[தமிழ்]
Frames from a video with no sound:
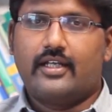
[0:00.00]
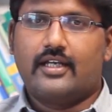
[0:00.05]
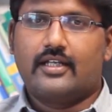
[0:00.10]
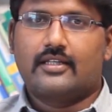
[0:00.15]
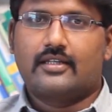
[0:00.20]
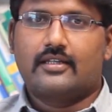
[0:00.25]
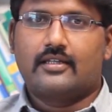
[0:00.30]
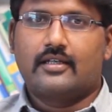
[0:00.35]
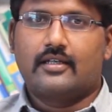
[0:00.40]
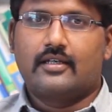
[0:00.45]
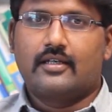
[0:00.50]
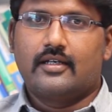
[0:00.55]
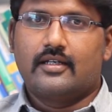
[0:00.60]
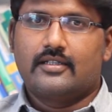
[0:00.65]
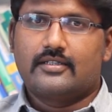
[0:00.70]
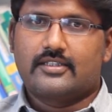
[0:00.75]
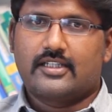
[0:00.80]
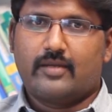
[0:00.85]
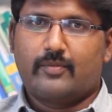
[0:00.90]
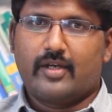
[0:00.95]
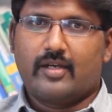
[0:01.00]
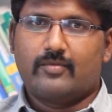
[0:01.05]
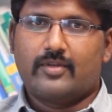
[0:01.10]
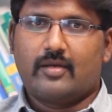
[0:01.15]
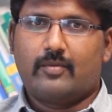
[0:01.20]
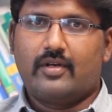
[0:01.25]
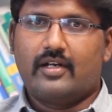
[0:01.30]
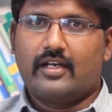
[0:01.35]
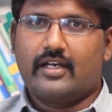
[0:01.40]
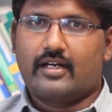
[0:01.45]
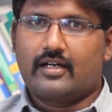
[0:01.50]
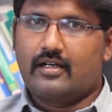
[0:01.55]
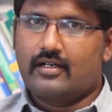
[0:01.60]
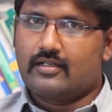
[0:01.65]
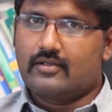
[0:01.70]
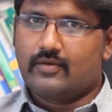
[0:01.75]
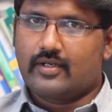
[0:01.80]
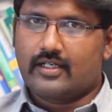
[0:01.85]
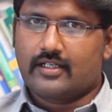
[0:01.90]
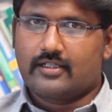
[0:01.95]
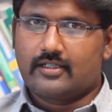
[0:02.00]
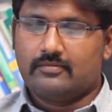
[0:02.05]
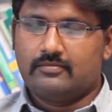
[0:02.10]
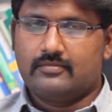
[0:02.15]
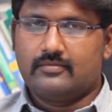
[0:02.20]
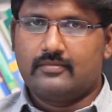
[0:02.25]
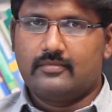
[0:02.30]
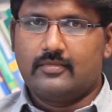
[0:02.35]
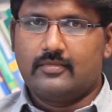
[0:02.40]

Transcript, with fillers: நம்முடைய சமயம் தமிழ் நேயர்களுக்கு வணக்கம்